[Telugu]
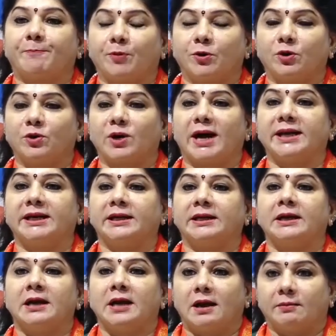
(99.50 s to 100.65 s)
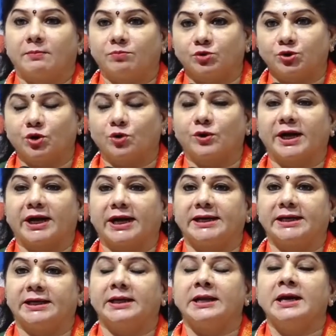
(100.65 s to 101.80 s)
ఇప్పుడు కానీ ముందు కూడా
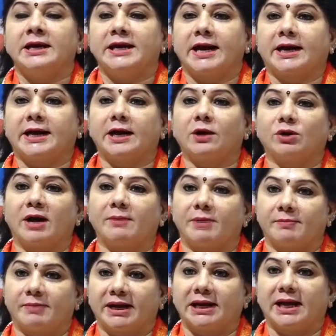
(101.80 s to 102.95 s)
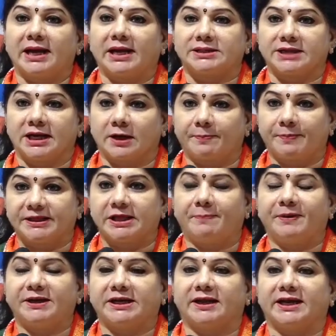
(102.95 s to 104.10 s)
కానీ ఎక్కడ కూడా మా మహిళా రక్షణకు
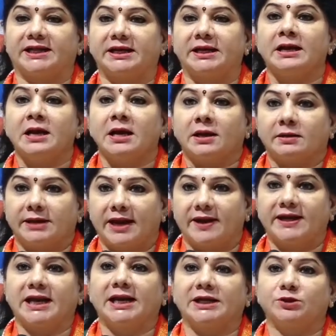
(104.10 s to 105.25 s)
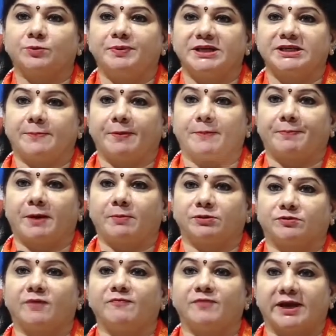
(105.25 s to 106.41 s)
పెద్దపీట అనేది వేయలేదు బీజేపీ
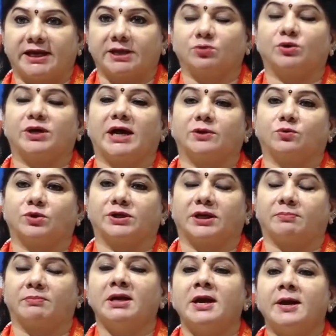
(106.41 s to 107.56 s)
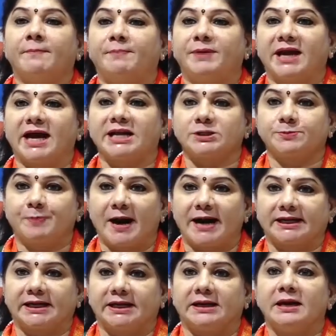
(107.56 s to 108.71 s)
ప్రభుత్వం వెయ్యదు కూడా అనుకుంటాం బీఆర్ఎస్
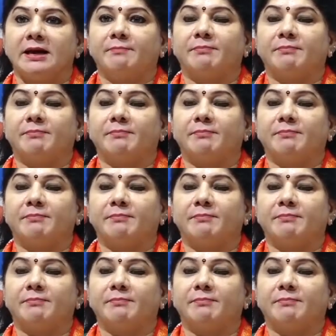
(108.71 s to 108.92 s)
పార్టీ